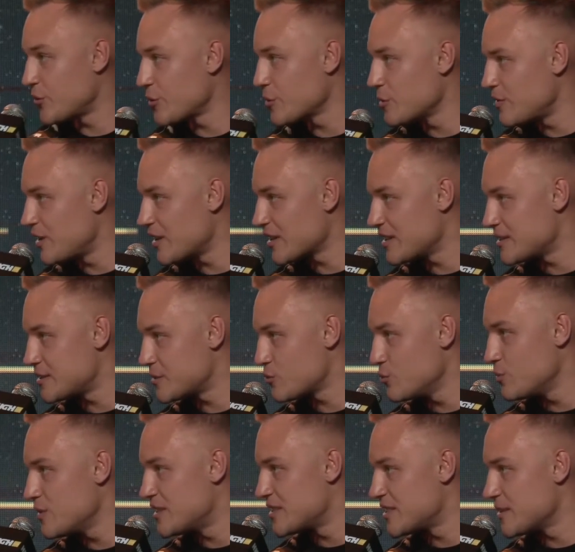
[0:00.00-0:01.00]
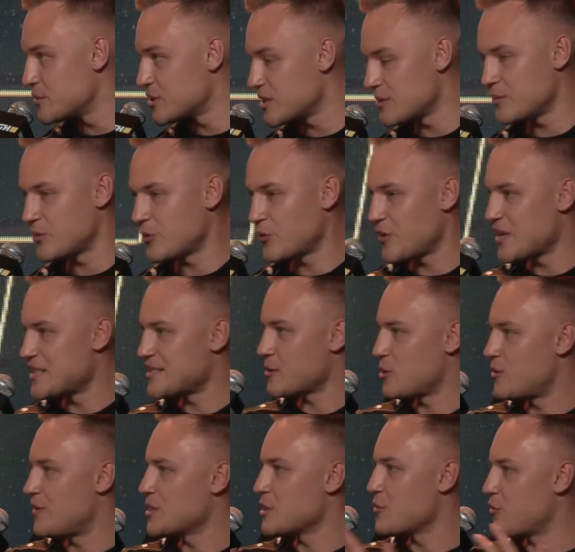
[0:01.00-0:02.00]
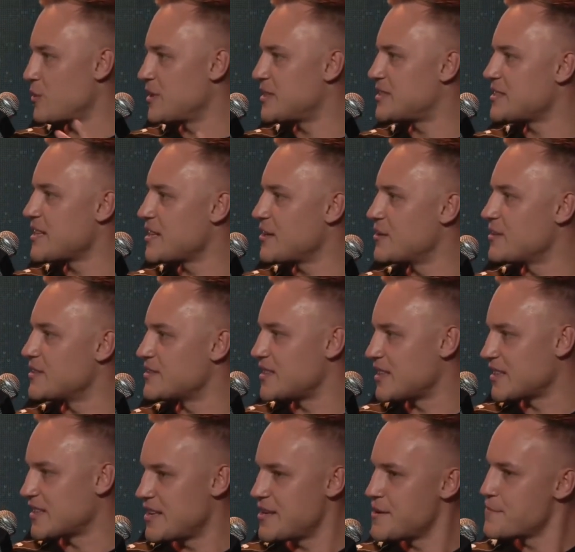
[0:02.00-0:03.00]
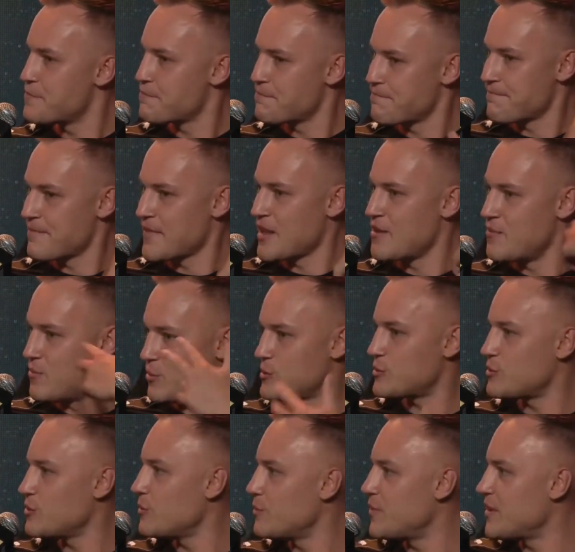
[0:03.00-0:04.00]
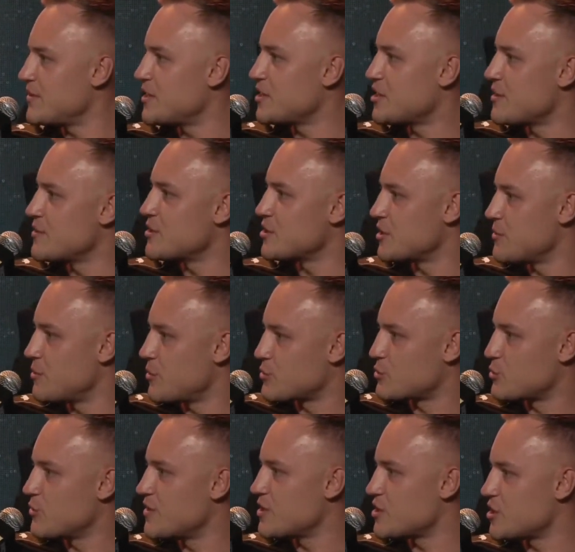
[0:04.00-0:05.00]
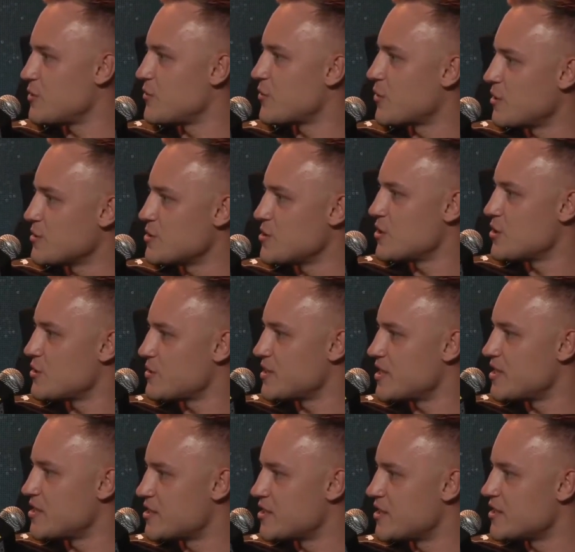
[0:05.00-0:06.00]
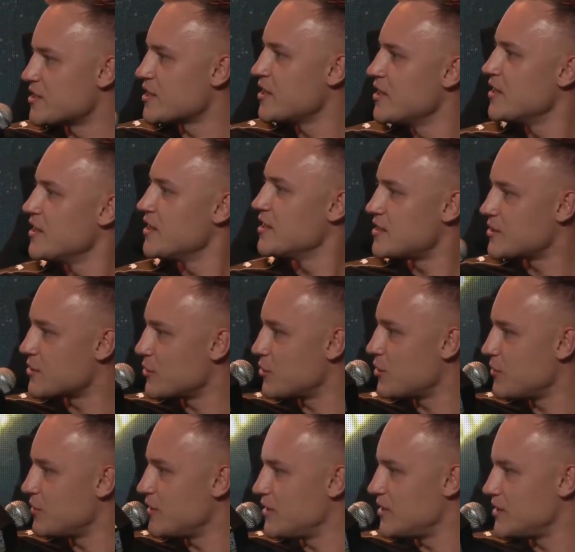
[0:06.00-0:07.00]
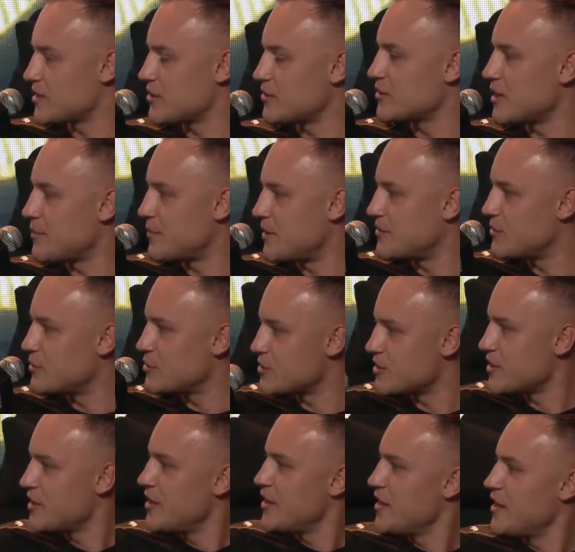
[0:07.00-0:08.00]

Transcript: twoją walkę z Kubiksem, że twoje zachowanie wobec niego jest takie mocno pewne siebie, że ty po prostu wiesz, że ty wchodzisz i rozjeżdżasz. Skąd, to, skąd ta pewność?